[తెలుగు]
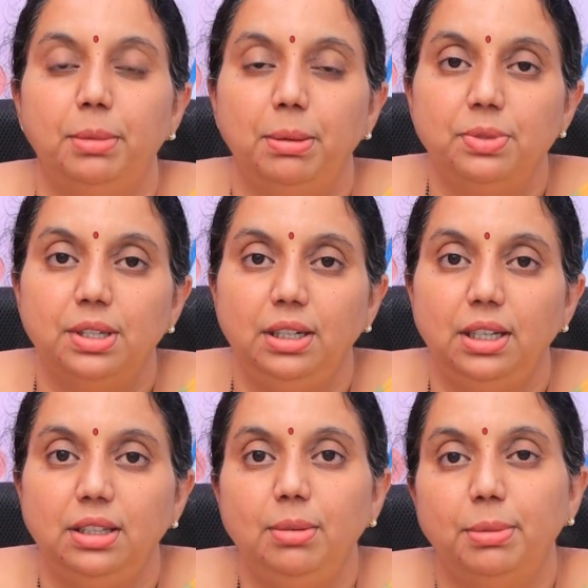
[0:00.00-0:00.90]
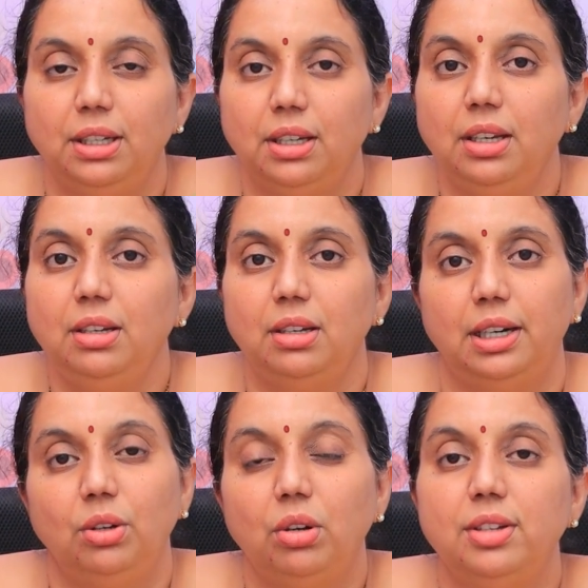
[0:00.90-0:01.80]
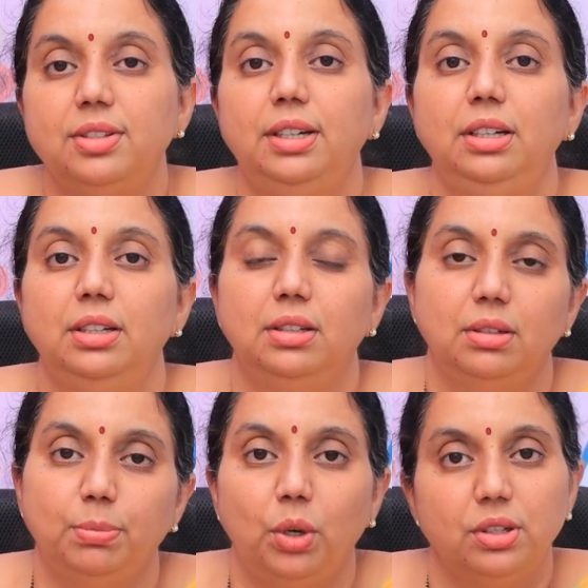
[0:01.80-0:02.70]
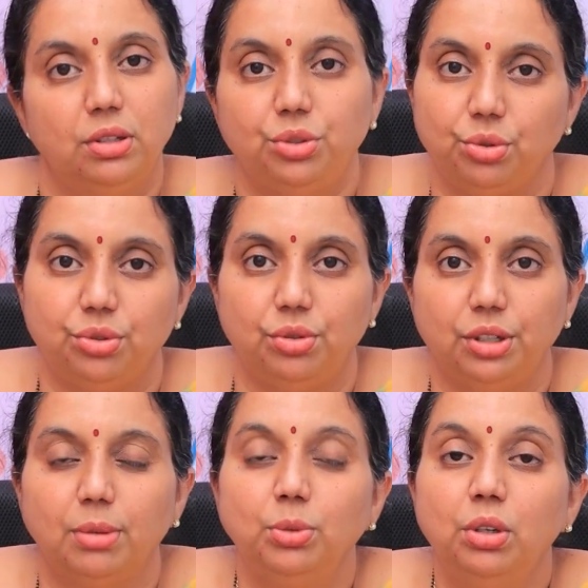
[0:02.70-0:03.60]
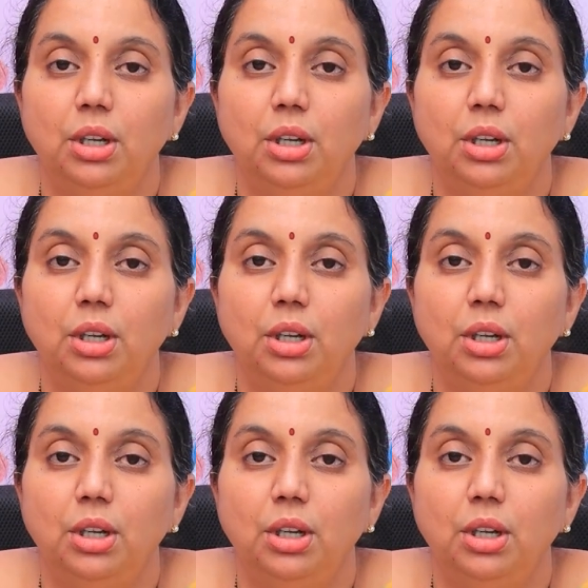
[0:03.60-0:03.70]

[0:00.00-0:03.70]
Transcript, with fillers: మమ్స్ అనేది మనకి అడాలసెంట్ బాయ్స్లో uh, చూస్తుంటాము